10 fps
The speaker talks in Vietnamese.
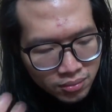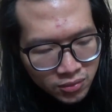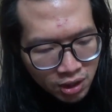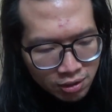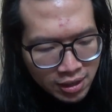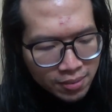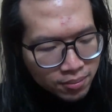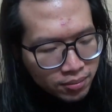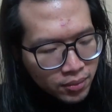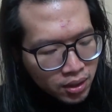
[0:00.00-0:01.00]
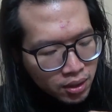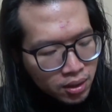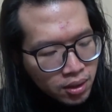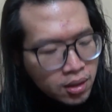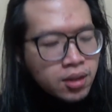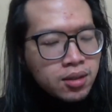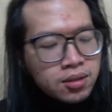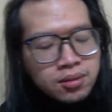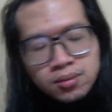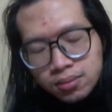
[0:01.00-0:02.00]
thử xem à,
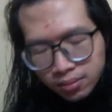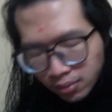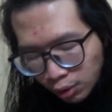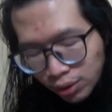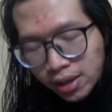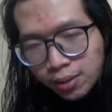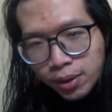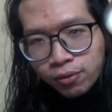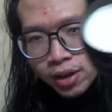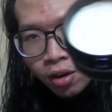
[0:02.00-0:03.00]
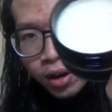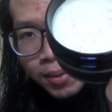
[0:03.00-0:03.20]
đầu tiên thì mình cũng phải nói các